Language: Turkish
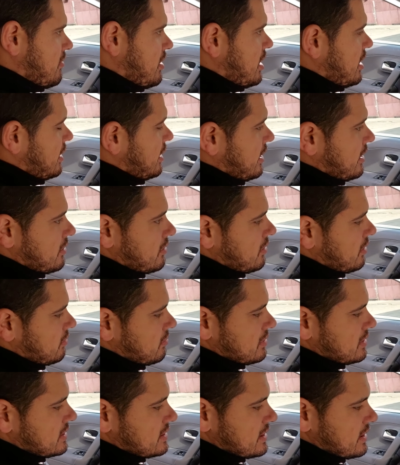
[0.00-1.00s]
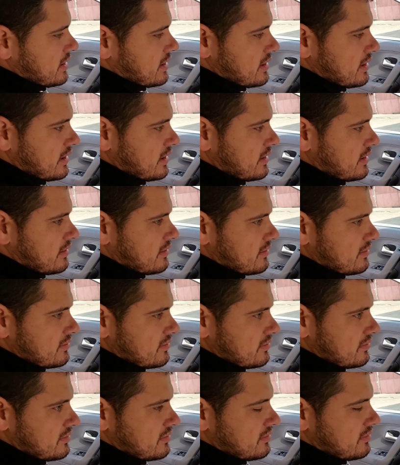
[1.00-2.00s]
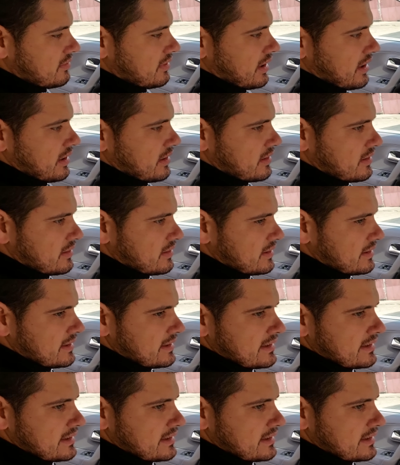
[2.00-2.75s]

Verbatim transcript: Aynen yol bilgisayarı da yani var. Yok.